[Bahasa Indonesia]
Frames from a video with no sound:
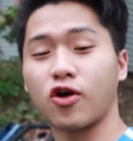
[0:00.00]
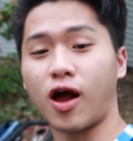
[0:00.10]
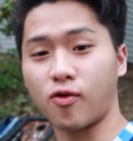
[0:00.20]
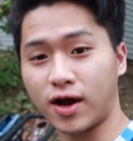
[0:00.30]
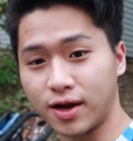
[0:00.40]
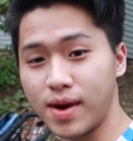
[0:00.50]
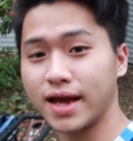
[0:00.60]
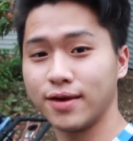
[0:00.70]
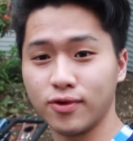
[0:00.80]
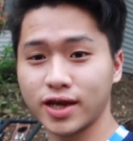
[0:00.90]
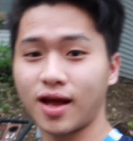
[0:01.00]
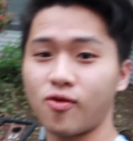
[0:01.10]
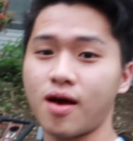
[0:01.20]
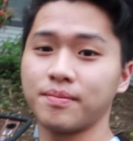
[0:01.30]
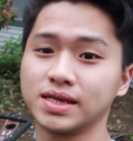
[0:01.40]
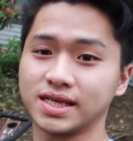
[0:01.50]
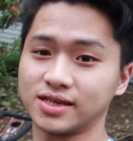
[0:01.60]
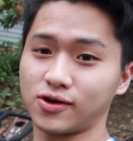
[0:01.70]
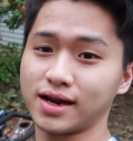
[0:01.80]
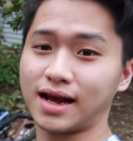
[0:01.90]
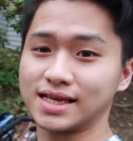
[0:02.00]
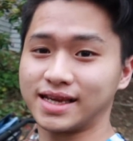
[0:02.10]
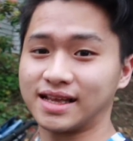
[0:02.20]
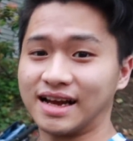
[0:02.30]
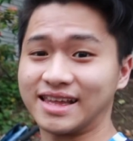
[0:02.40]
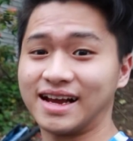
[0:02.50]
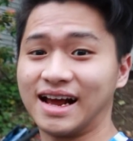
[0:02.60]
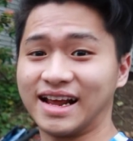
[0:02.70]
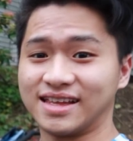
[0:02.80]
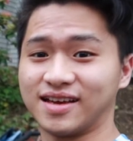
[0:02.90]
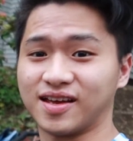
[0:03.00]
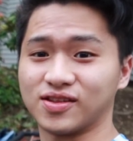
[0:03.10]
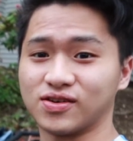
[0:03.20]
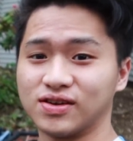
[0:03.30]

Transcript: Kalau aku ada bayi mungkin aku ambil sih soalnya kasihan gak tega liatnya gitu.